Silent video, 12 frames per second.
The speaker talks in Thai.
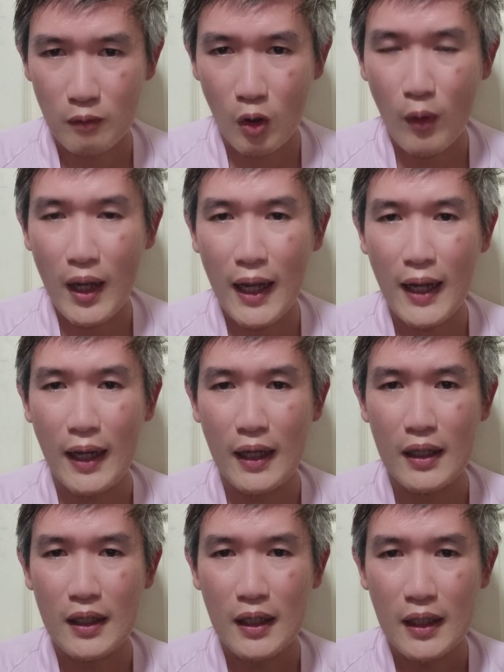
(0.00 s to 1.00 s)
เพราะว่า
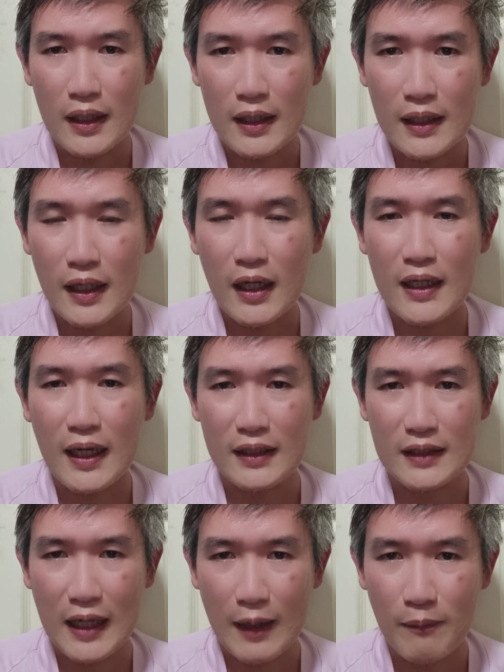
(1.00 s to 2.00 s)
เฮียก็อยา
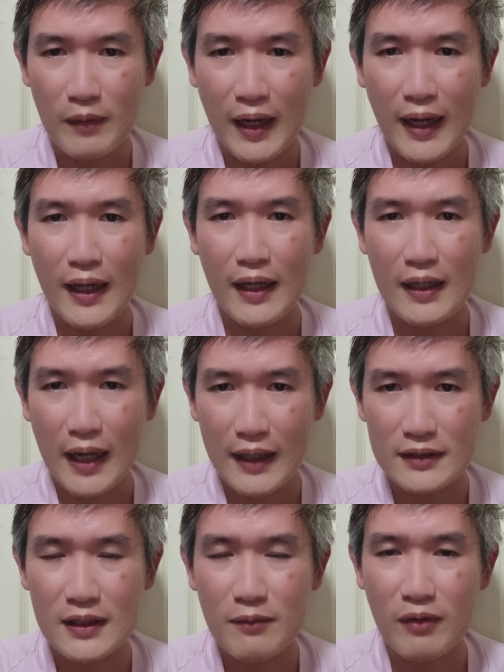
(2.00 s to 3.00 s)
กจะอำลา
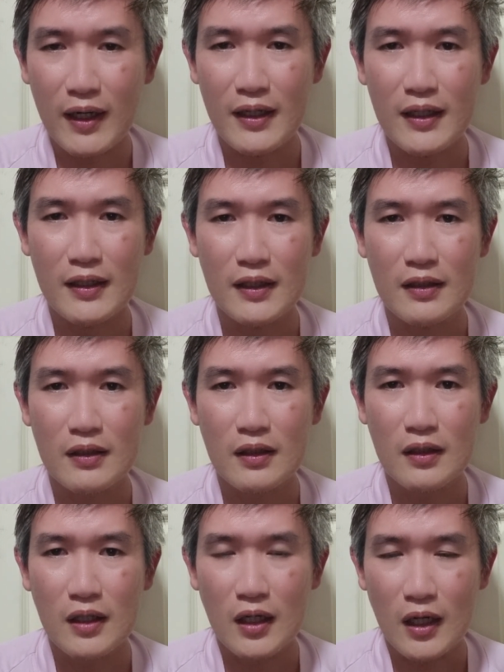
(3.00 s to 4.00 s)
อาชีพไรเดอร์
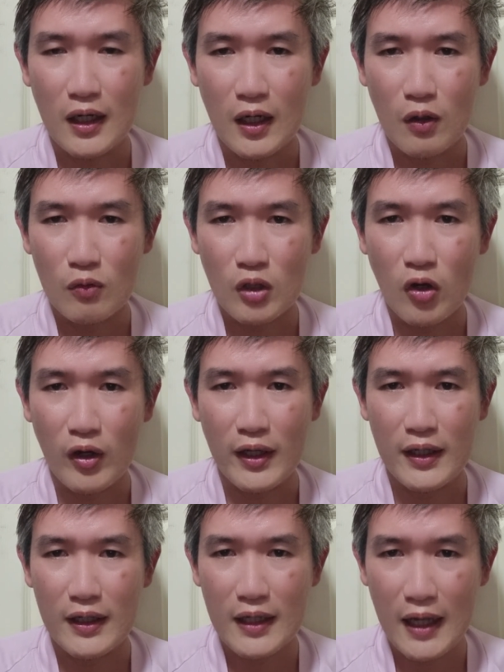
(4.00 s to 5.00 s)
แล้วถอ
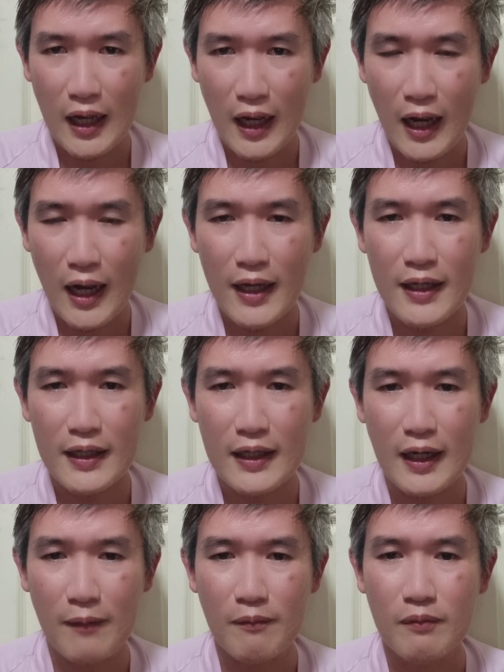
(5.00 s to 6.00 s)
ยให้
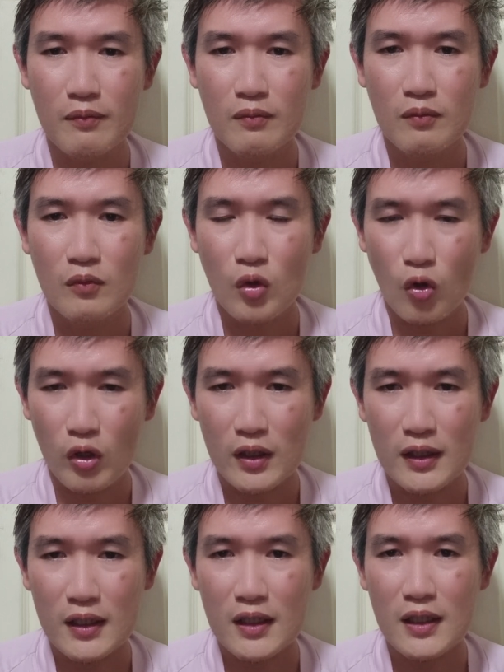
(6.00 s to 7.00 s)
กับค
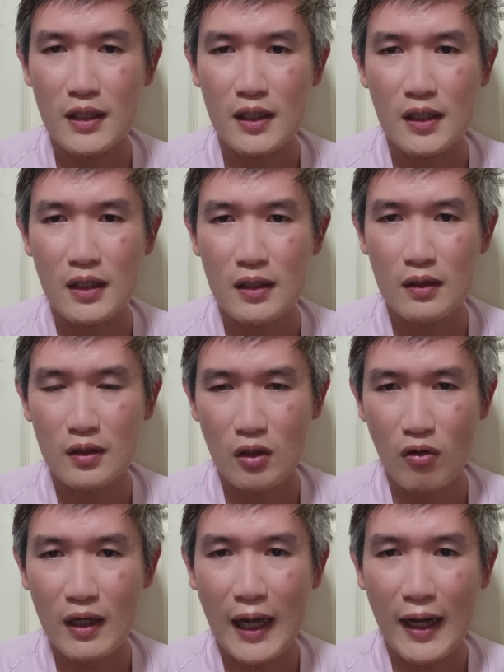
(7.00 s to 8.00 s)
นที่
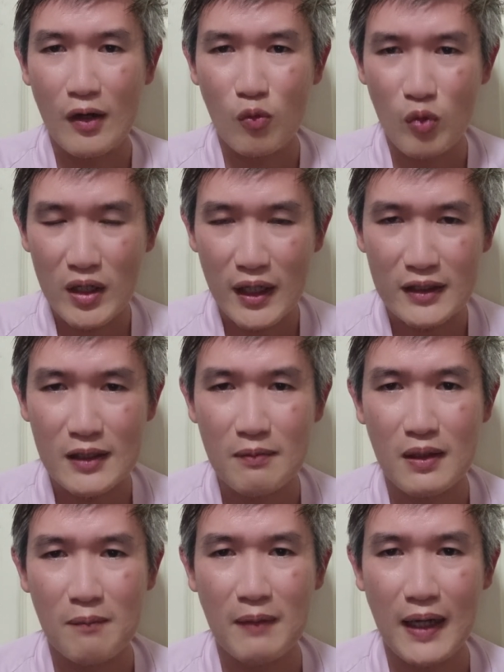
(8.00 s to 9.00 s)
ต้องการวิ่งอาชี
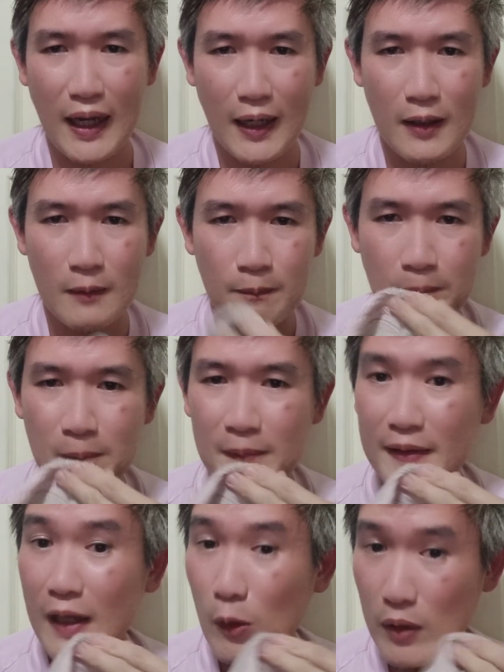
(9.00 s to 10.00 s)
พนี้เป็นหลัก
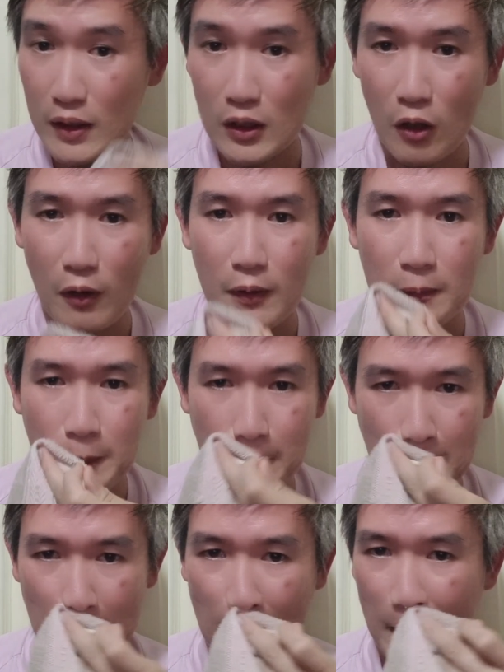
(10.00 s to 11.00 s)
ได้วิ่งต่อ
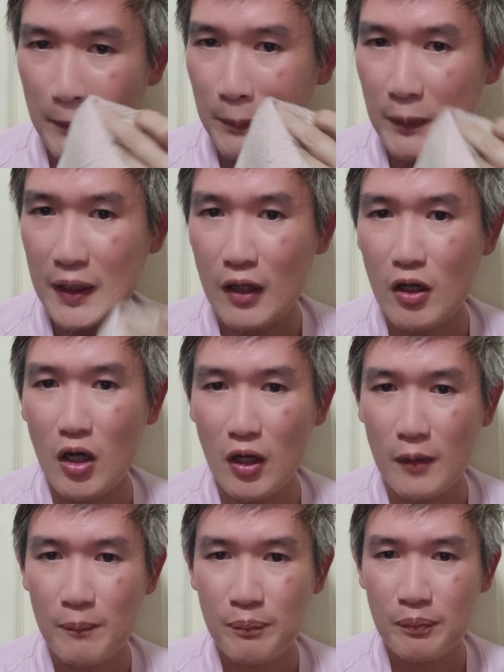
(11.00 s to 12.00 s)
นะครับเฮียก็
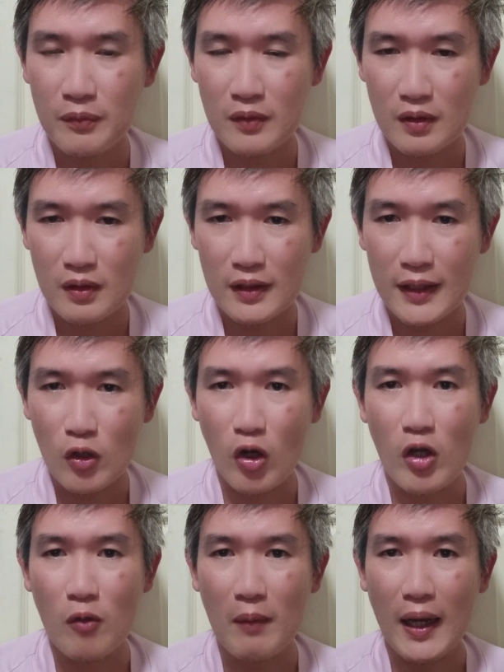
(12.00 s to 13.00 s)
ได้ถ
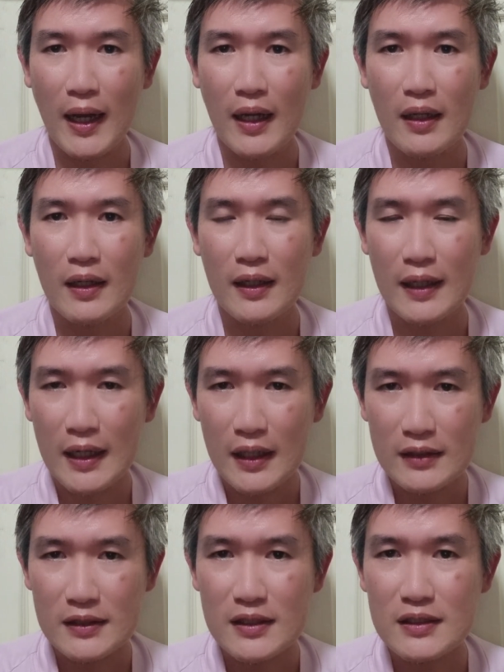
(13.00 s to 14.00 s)
อยออกมา
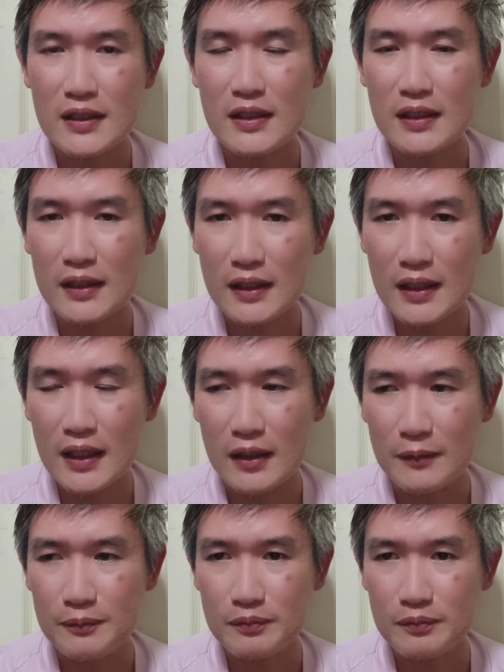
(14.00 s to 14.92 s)
จริงๆเรื่อง